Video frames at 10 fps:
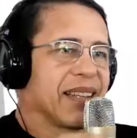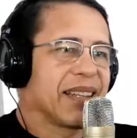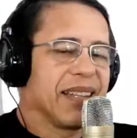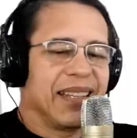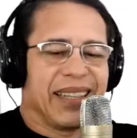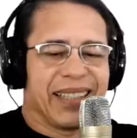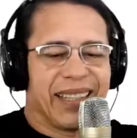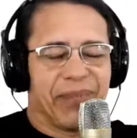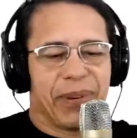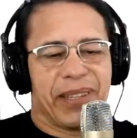Sí,
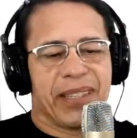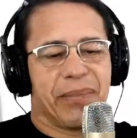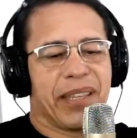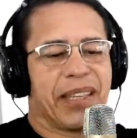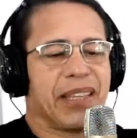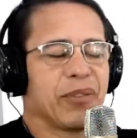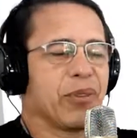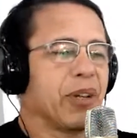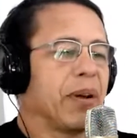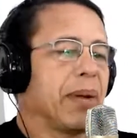sí, precisamente de
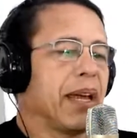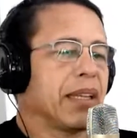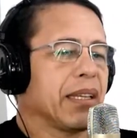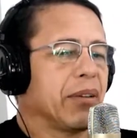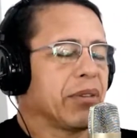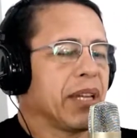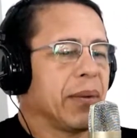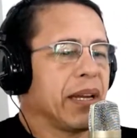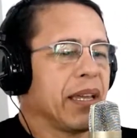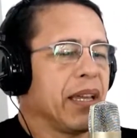eso quiero hablarte. Quiero
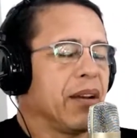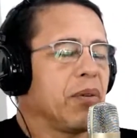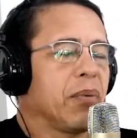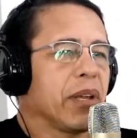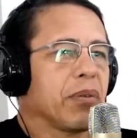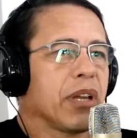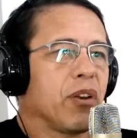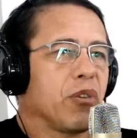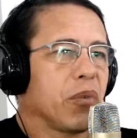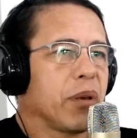saber qué es lo bueno, qué
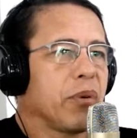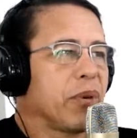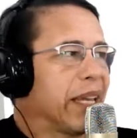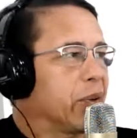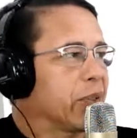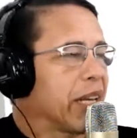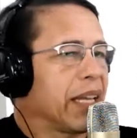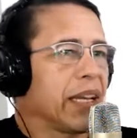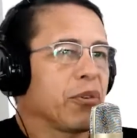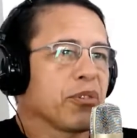es lo nuevo que nos
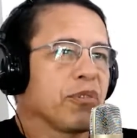trae Negocio